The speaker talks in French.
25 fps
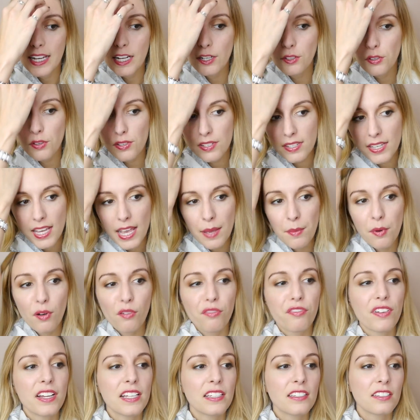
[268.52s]
Et le deuxième,
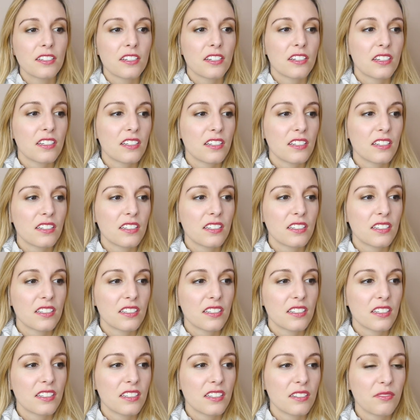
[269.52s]
en fait,
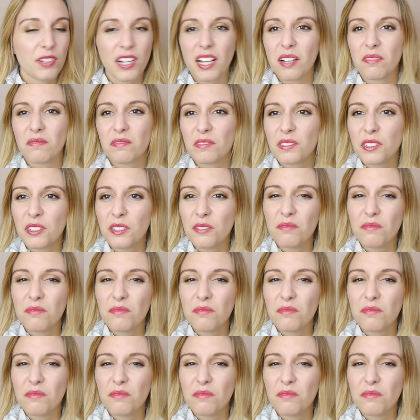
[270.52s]
euh, voilà,